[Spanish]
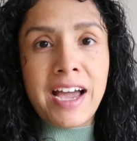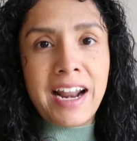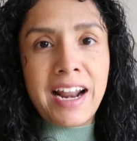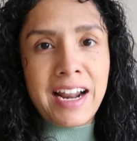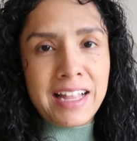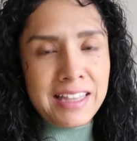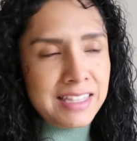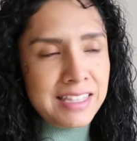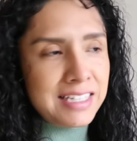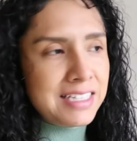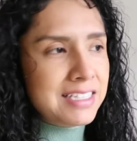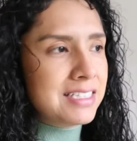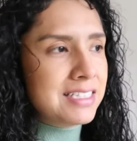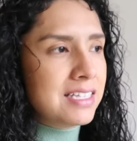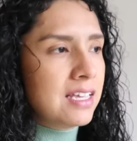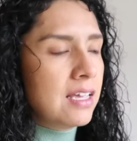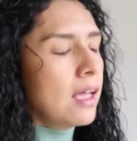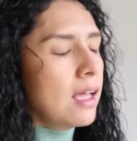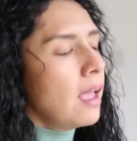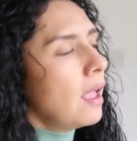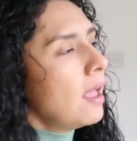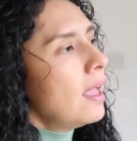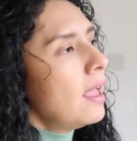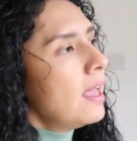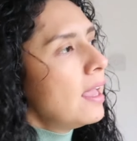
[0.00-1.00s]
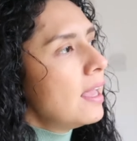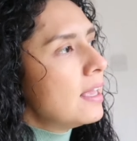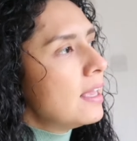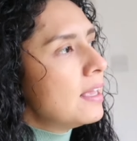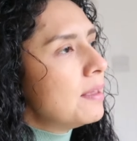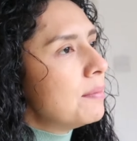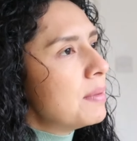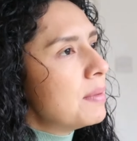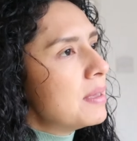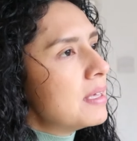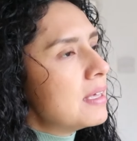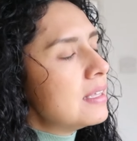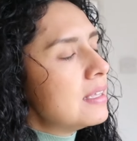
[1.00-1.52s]
a gratis.
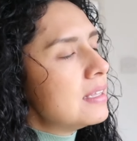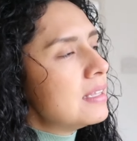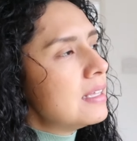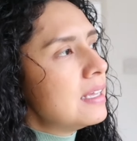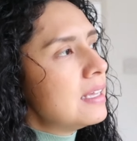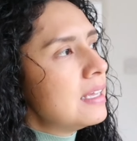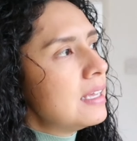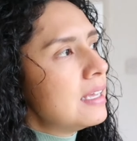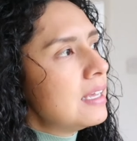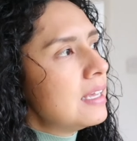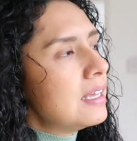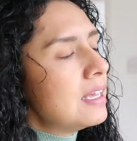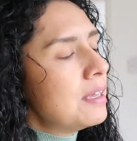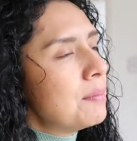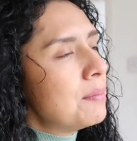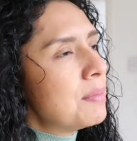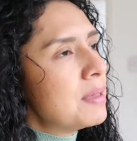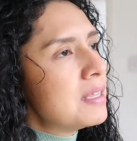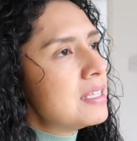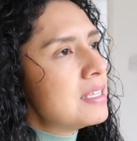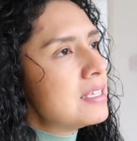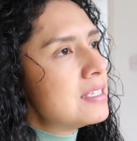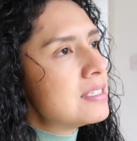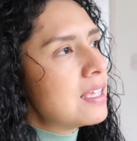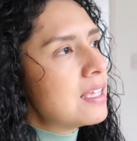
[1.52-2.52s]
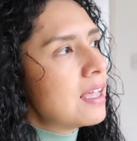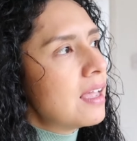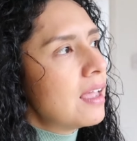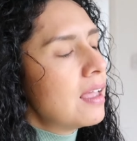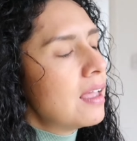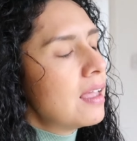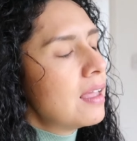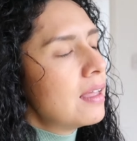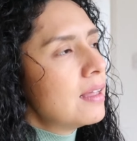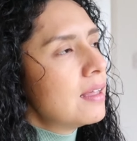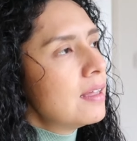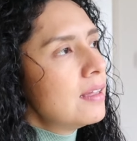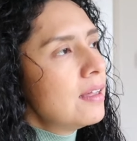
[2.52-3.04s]
Y me, y me dice,
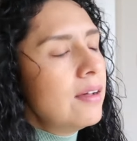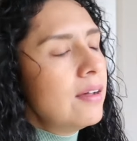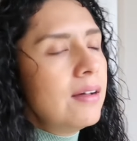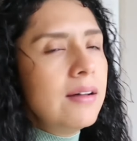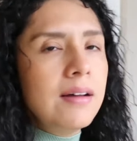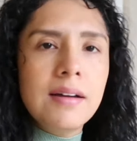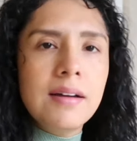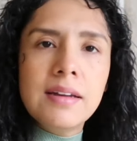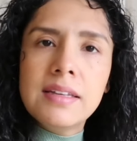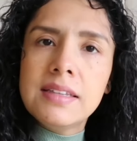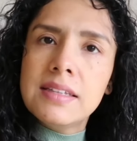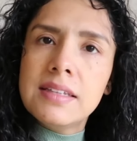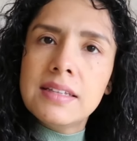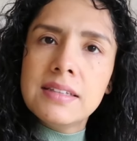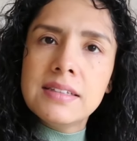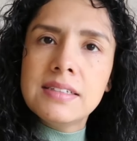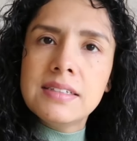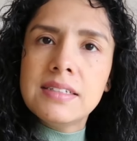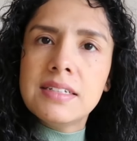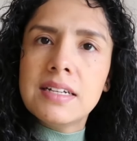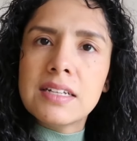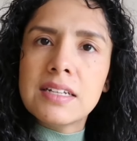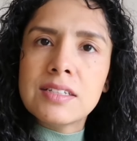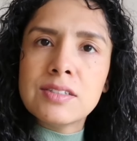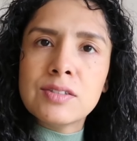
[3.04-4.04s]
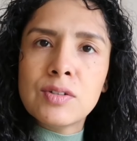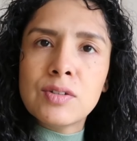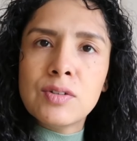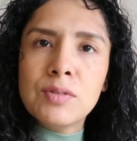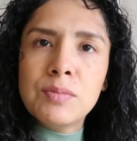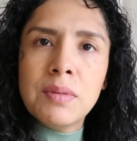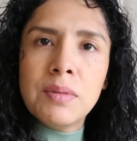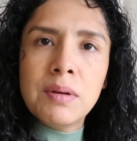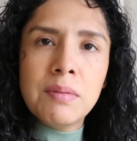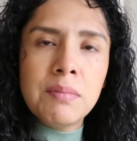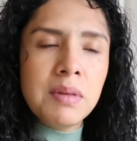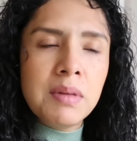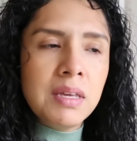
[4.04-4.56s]
ay, tienes
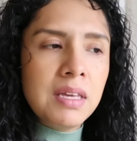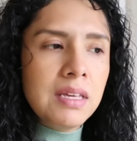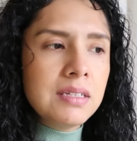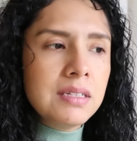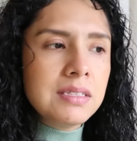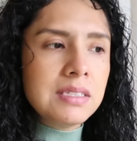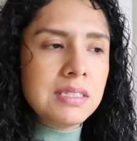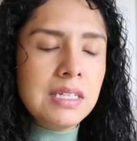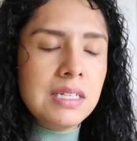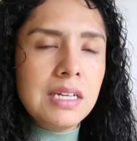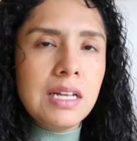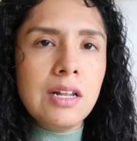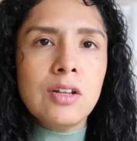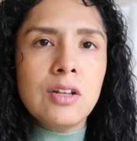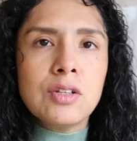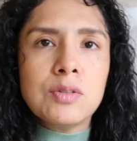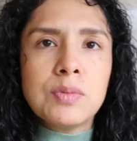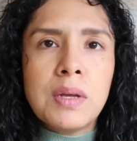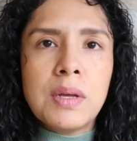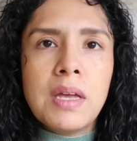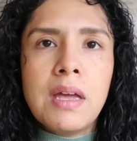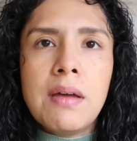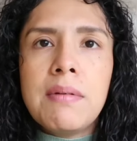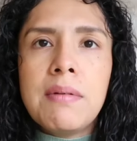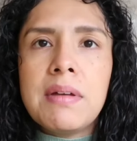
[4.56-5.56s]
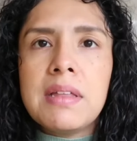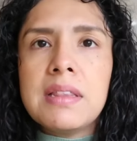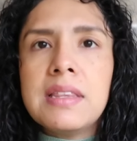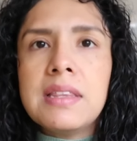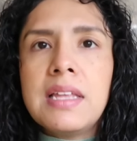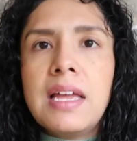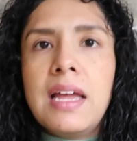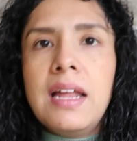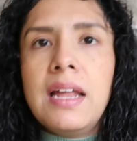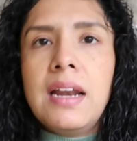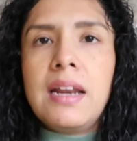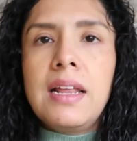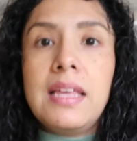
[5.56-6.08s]
razón, mami, sí, los voy a
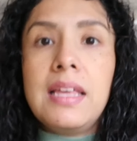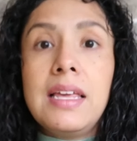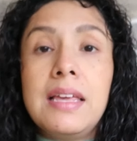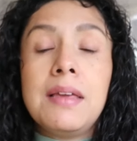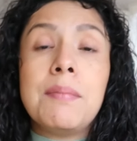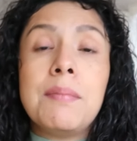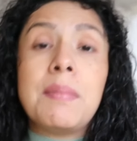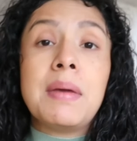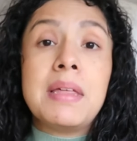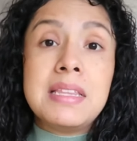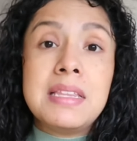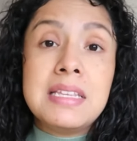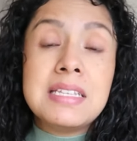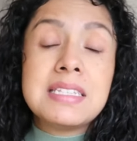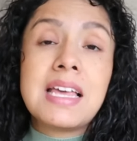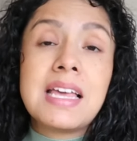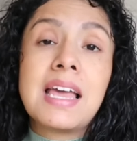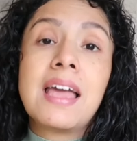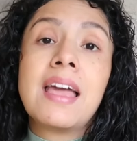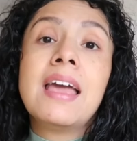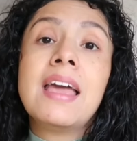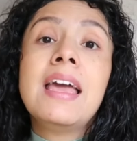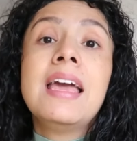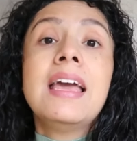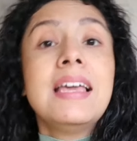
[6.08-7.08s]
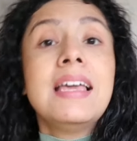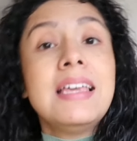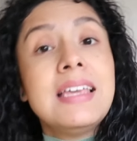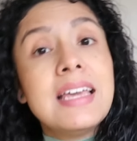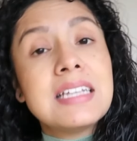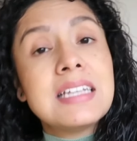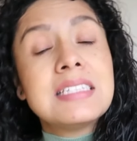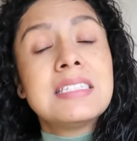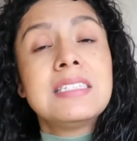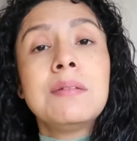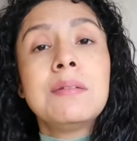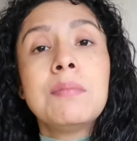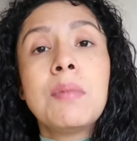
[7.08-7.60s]
vender. Y me dice, y
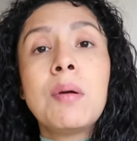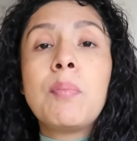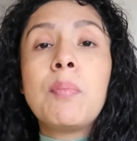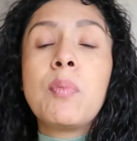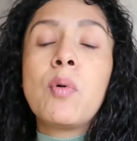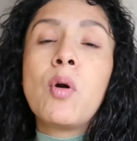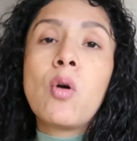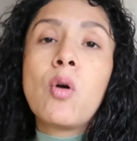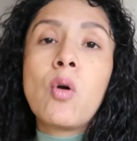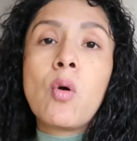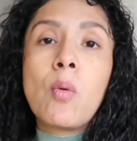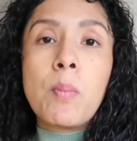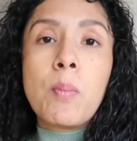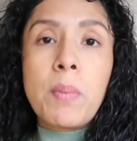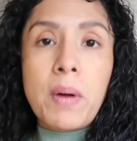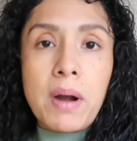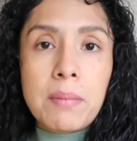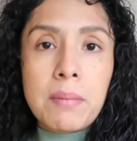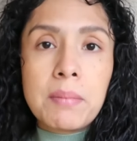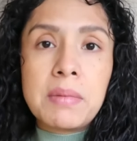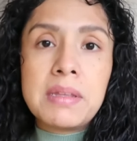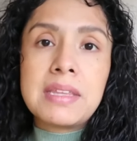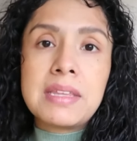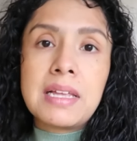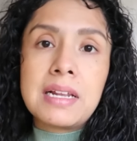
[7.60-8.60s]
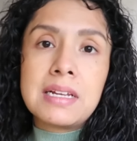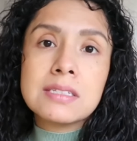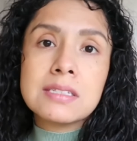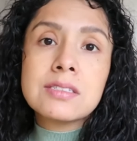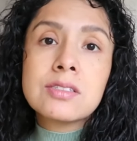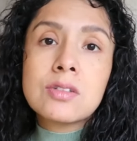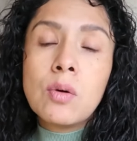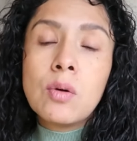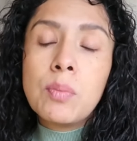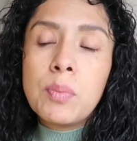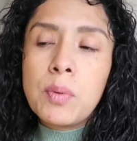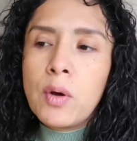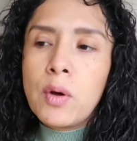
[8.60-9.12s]
así me puedo comprar mi
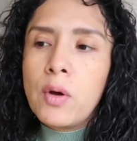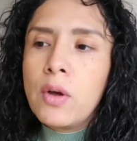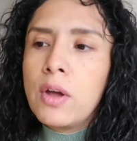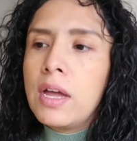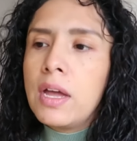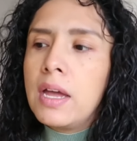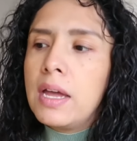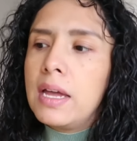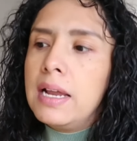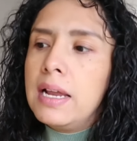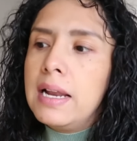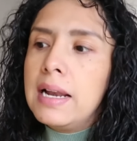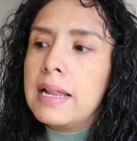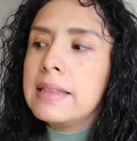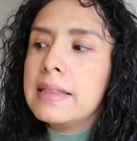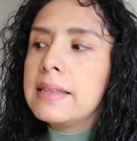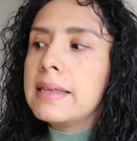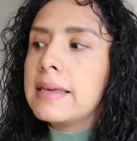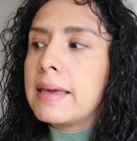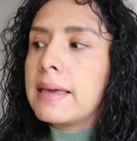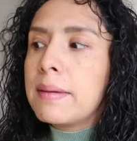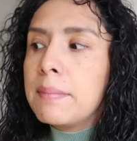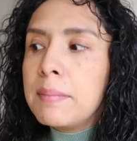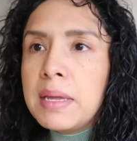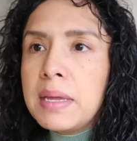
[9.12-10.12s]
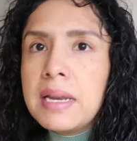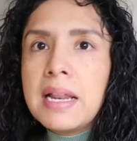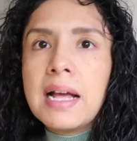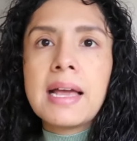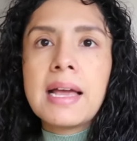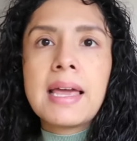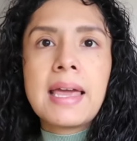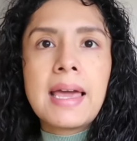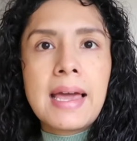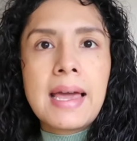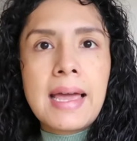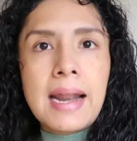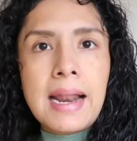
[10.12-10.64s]
telescopio. Y le dije,
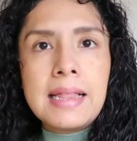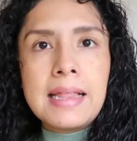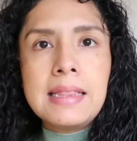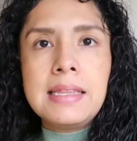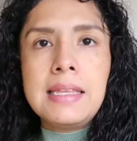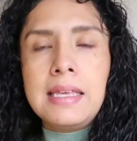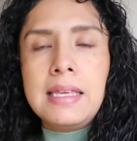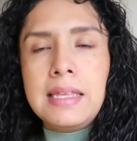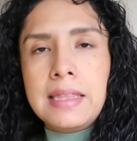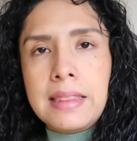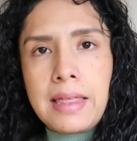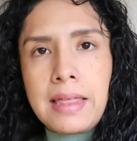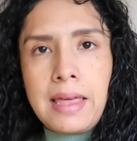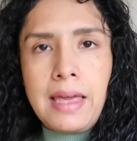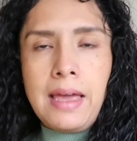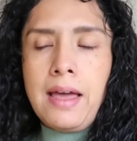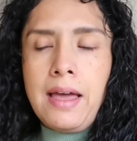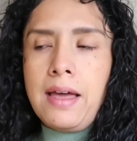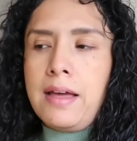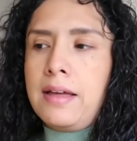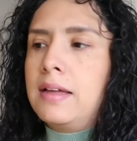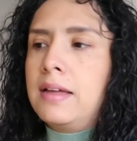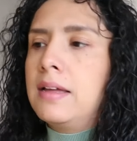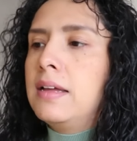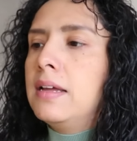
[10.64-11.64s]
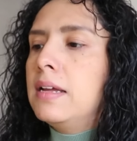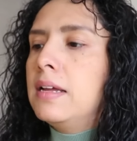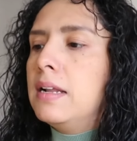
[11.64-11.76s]
mira, qué gran idea.